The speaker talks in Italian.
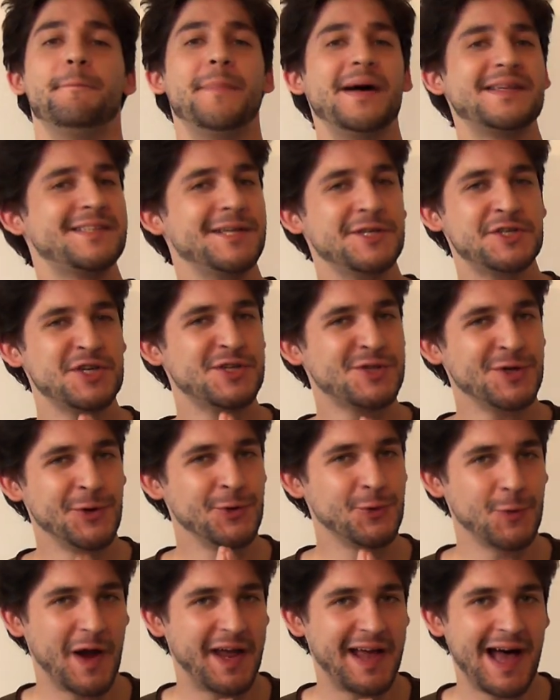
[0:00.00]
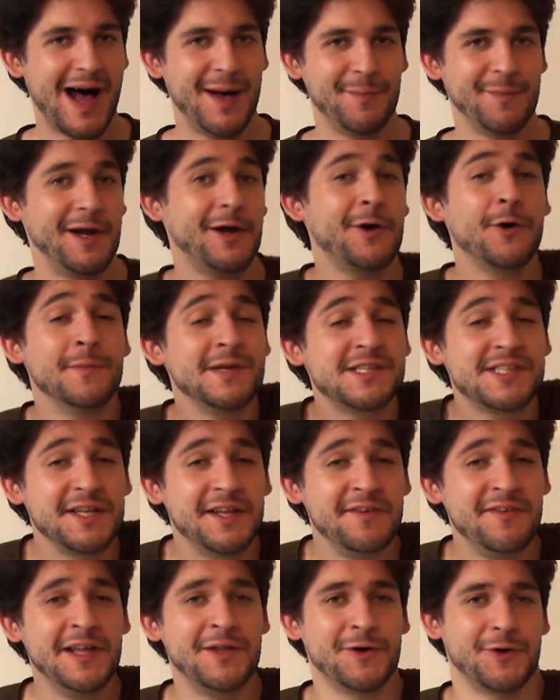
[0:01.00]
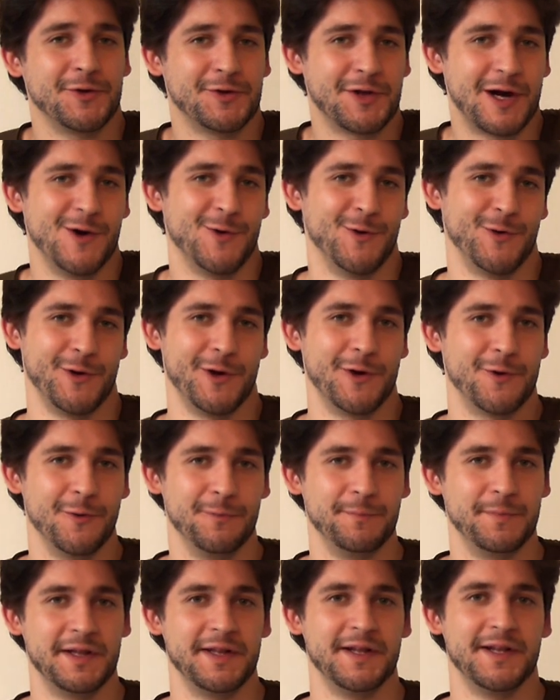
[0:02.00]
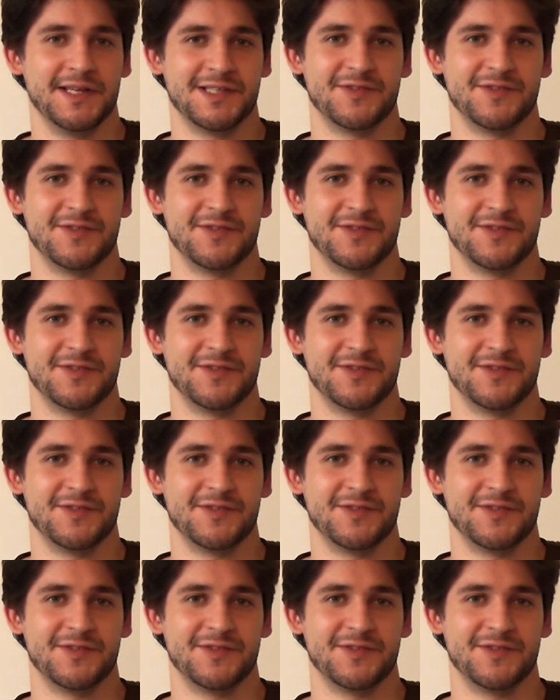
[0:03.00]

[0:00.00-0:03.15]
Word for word: Ma se ci sono due Camere, come si dividono tra loro i compiti da